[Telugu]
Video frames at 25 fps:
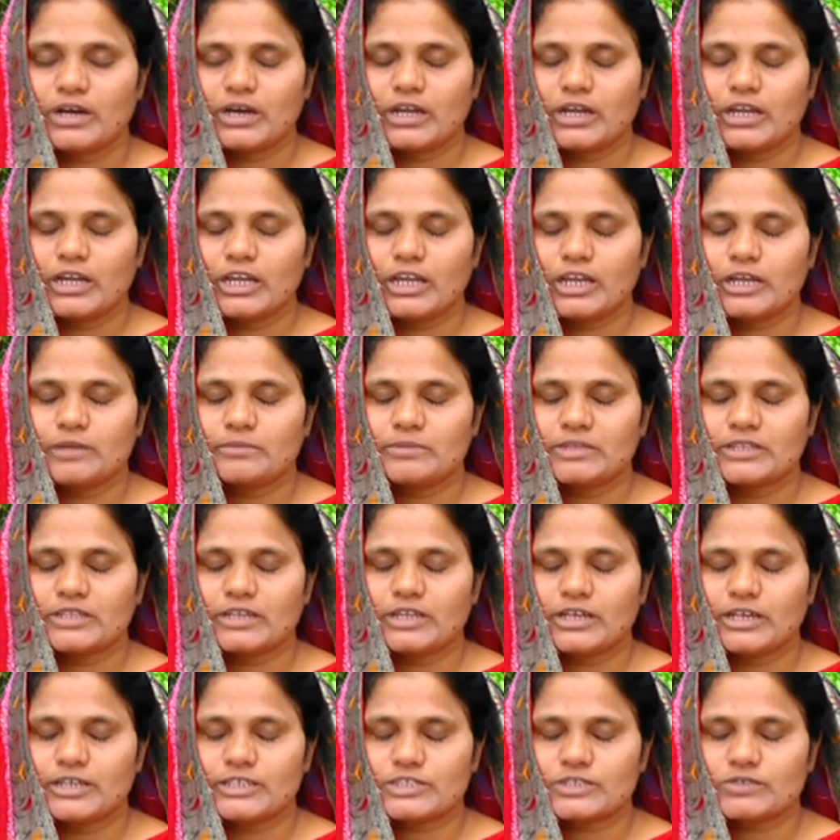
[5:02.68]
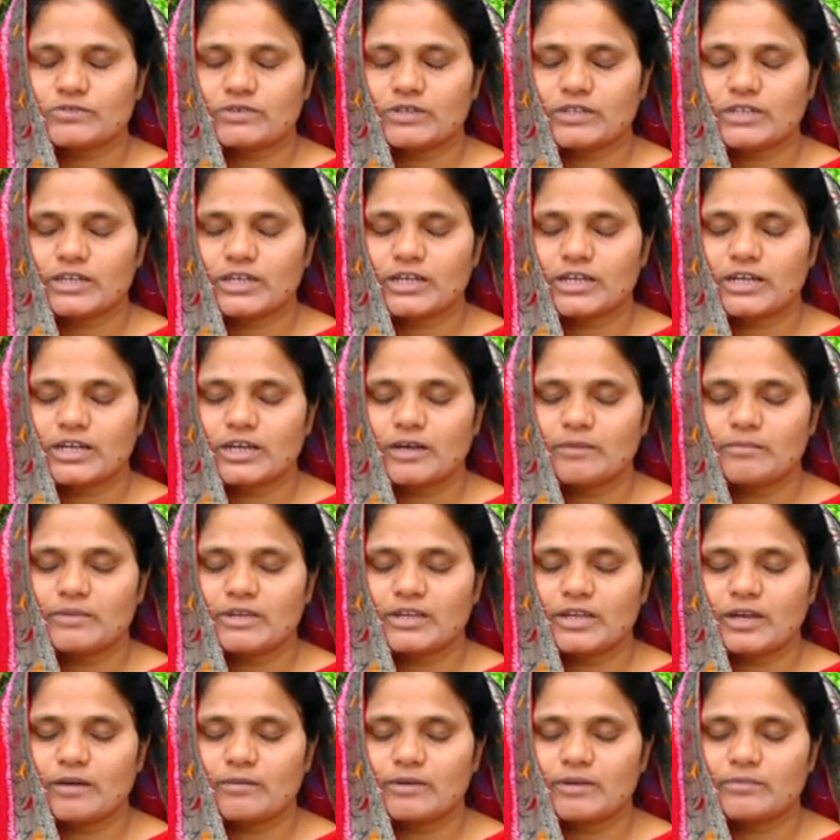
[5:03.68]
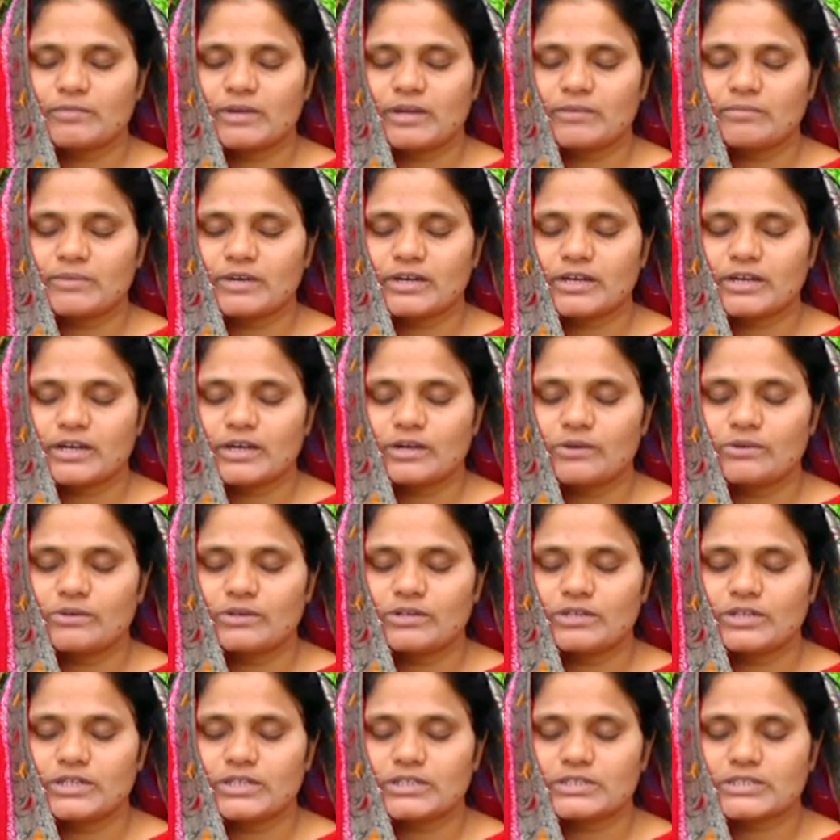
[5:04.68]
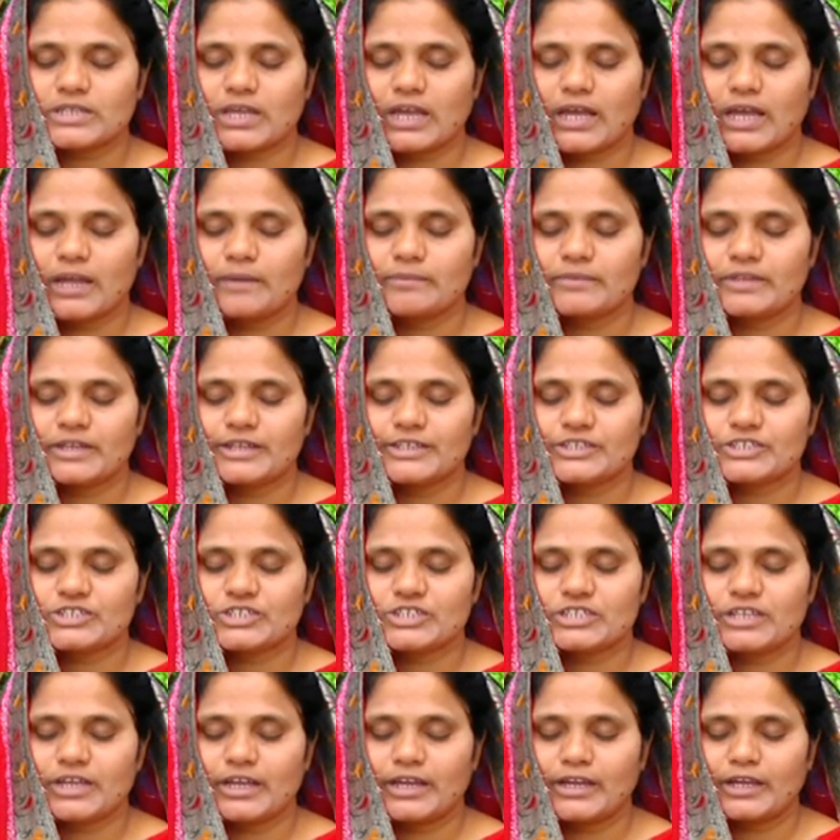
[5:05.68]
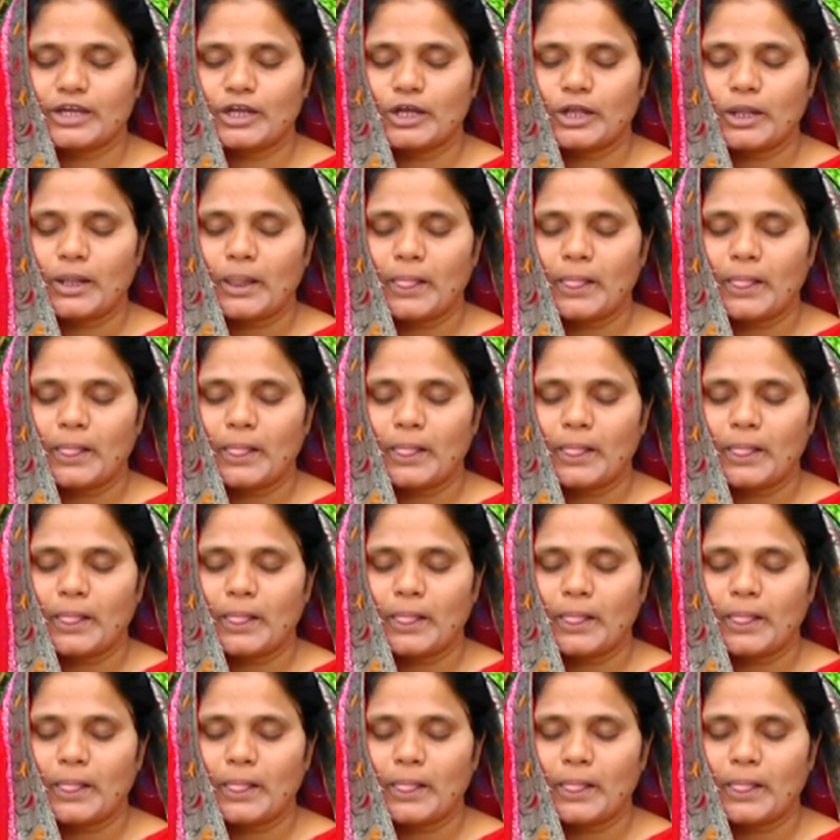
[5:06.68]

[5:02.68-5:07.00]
అనేక మందికి ఆశీర్వాదకరంగా మీ నామని మహిమకరంగా ఉండటం సహాయం దయచి నాయన